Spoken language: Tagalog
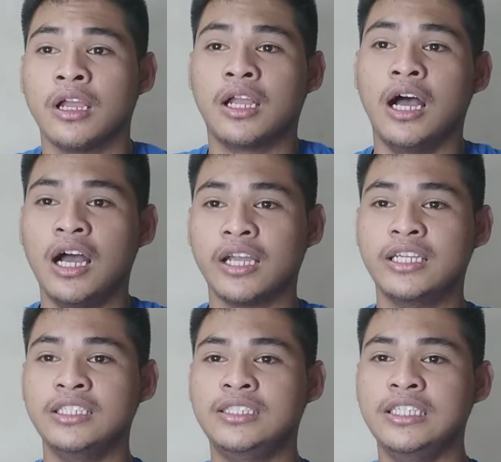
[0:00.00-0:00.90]

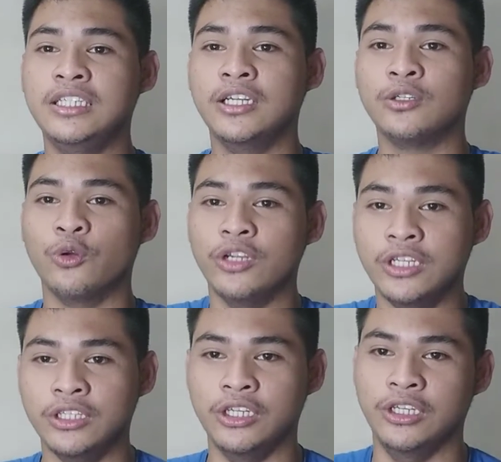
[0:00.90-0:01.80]
Kakisigan ko
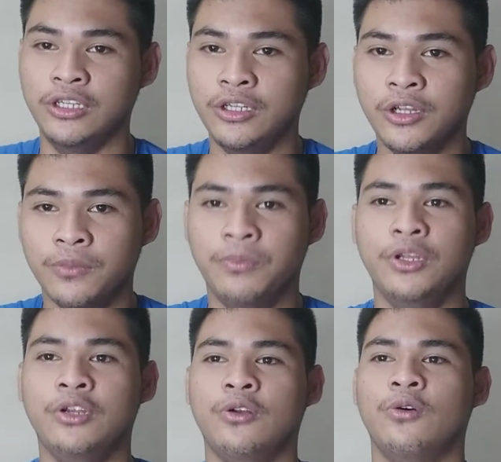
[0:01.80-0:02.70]
yung
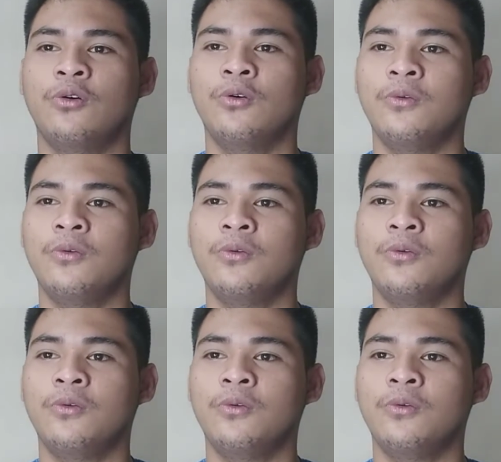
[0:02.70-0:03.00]
biro.